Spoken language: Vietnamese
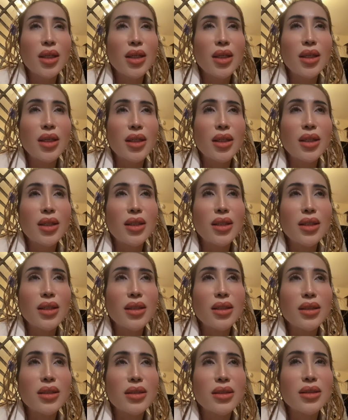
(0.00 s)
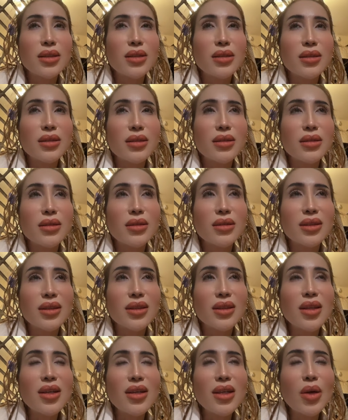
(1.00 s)

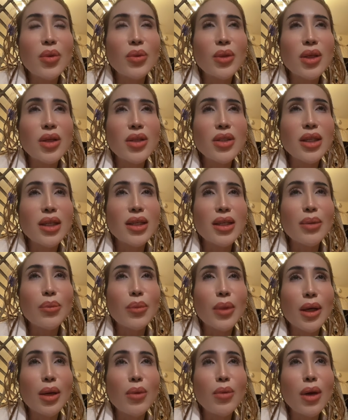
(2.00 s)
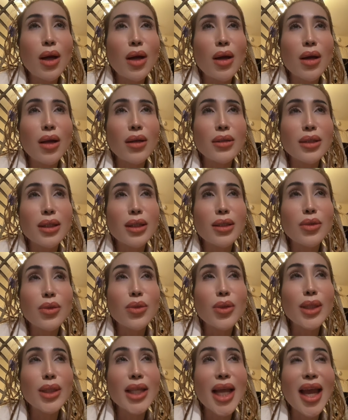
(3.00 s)
uh, có câu người ta nói chuyện nhà mình không lo lo chuyện của
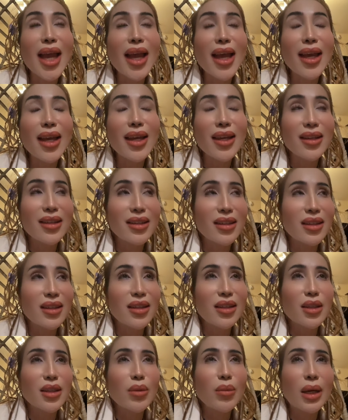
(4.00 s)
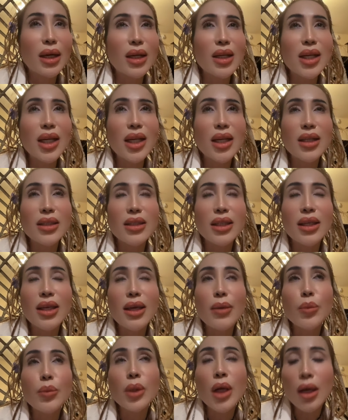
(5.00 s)
người ta nhưng mà cái này là chị em